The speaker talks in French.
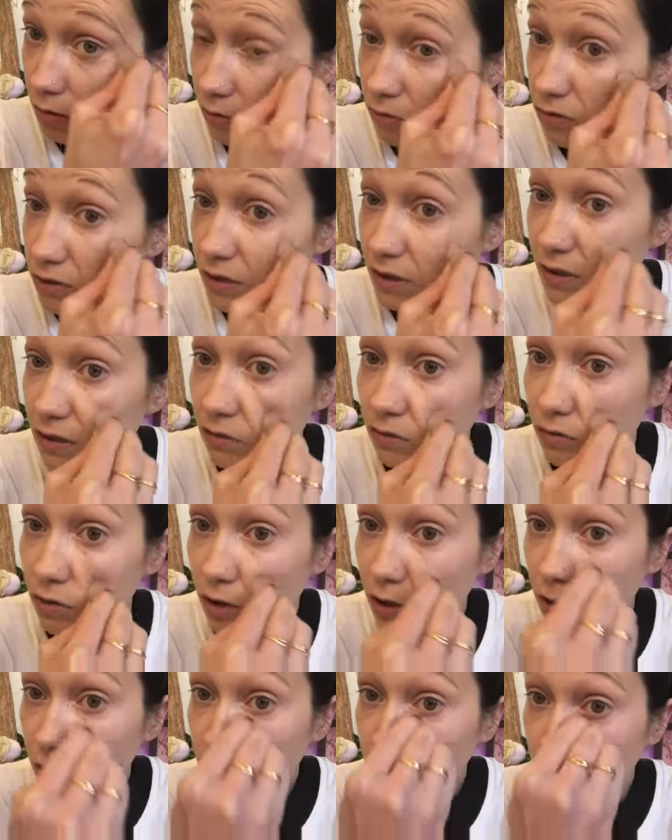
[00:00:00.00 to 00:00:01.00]
Et vous allez
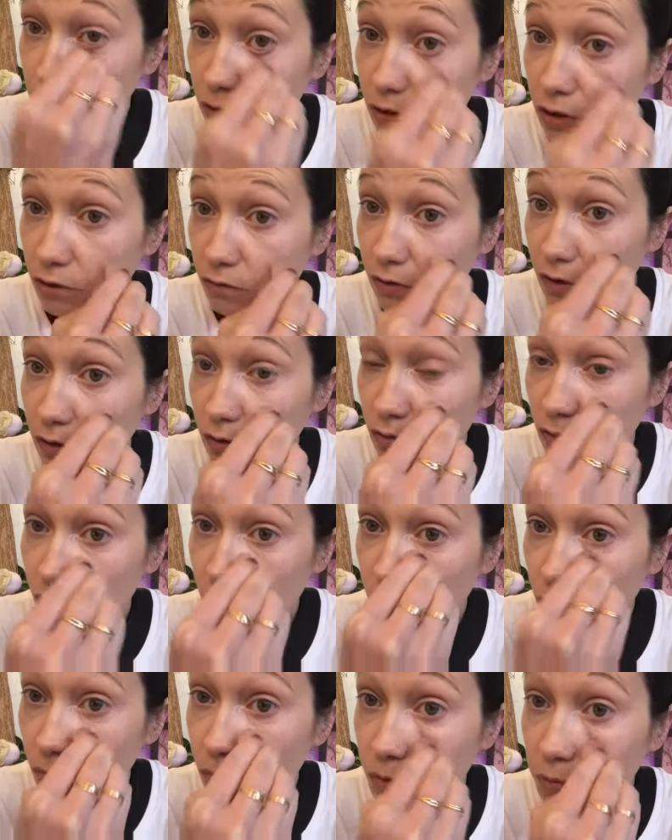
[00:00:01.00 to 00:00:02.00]
voir ce que j'ai
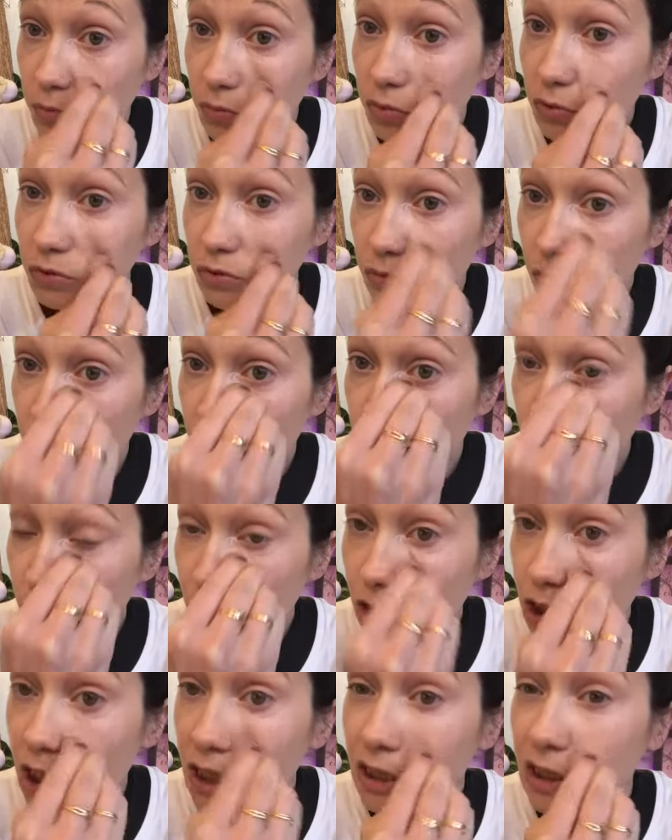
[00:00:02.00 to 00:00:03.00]
vécu depuis, plus,
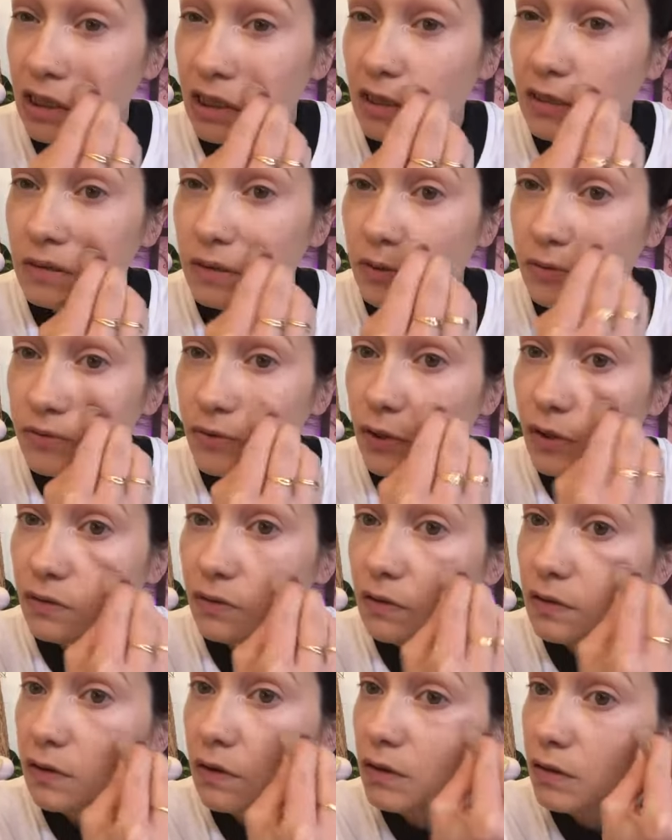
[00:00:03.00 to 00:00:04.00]
depuis que je la teste en
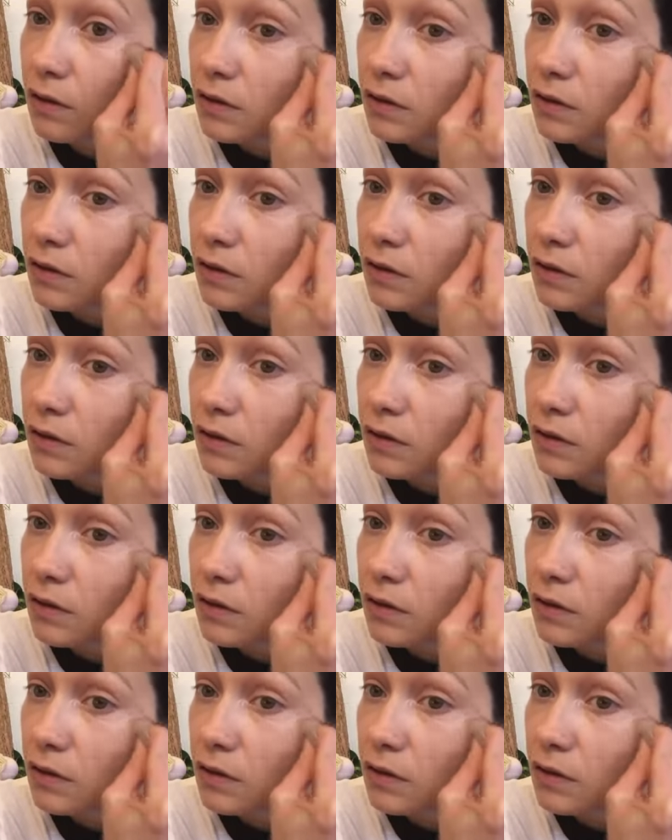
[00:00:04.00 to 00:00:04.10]
fait